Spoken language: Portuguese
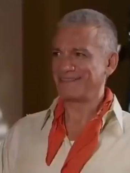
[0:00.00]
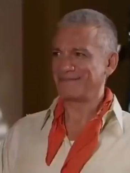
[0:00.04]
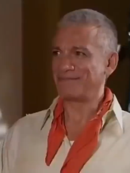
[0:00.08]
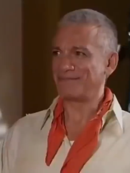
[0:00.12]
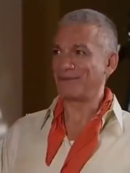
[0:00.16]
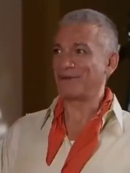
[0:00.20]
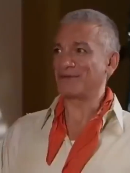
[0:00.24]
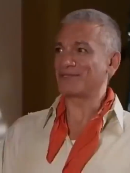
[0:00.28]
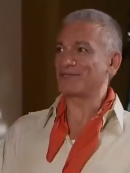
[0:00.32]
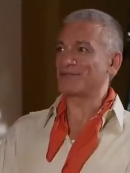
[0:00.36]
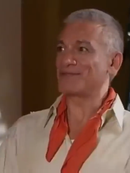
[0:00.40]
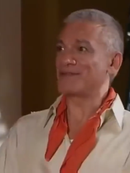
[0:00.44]

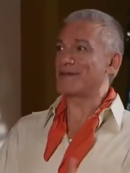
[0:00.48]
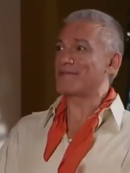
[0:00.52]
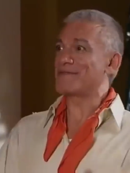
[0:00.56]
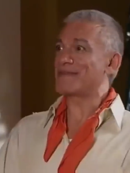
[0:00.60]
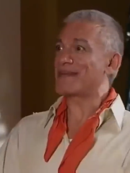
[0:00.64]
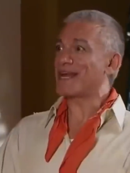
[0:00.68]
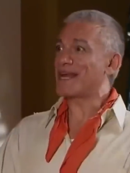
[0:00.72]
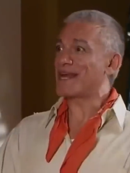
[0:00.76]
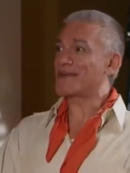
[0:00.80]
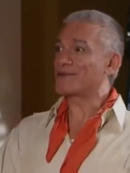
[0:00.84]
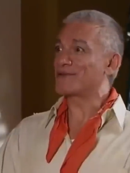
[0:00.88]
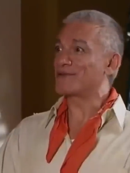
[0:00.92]
Uma velha
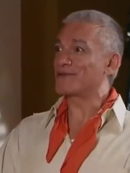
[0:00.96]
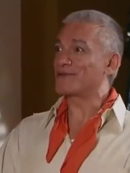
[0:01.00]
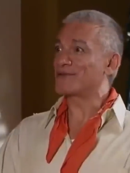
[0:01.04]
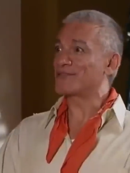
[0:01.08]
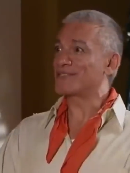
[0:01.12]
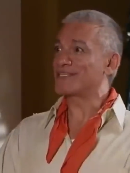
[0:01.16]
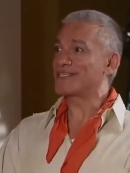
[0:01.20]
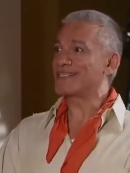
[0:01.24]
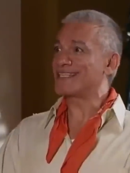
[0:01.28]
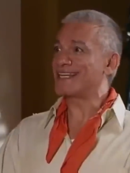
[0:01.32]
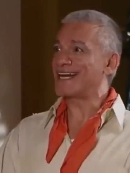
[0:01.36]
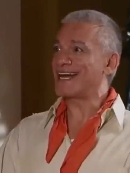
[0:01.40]

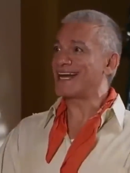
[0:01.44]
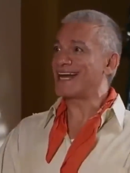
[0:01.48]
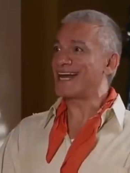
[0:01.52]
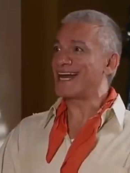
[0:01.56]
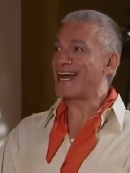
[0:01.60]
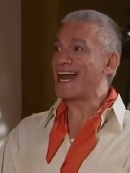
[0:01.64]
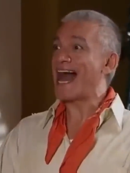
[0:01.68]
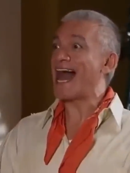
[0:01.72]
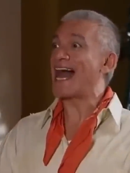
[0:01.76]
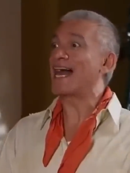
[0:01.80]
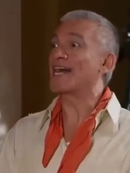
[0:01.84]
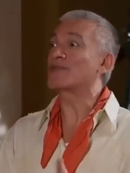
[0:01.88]
conhecida,
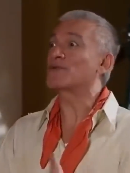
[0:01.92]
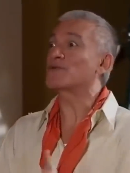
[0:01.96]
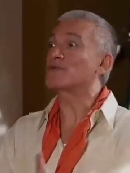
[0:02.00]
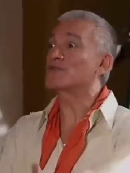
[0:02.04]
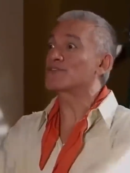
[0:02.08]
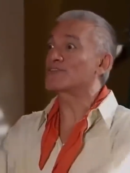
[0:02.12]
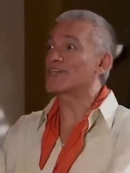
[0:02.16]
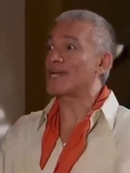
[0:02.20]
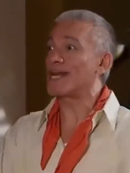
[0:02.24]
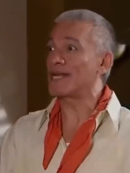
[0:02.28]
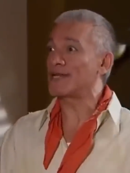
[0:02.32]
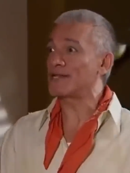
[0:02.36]
a
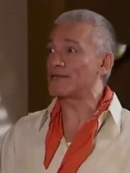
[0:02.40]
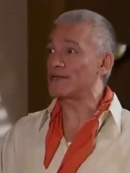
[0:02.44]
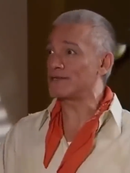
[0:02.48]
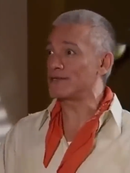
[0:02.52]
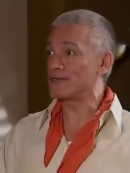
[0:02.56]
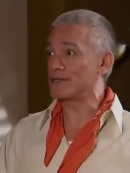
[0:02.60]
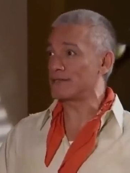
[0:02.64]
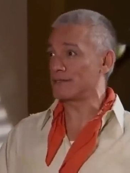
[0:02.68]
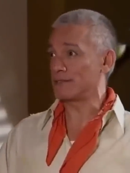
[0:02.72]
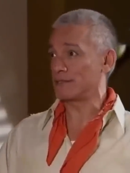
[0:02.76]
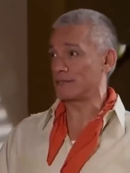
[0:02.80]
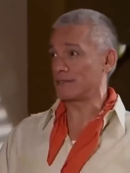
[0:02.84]

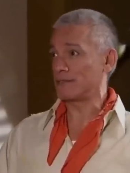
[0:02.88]
Rosário.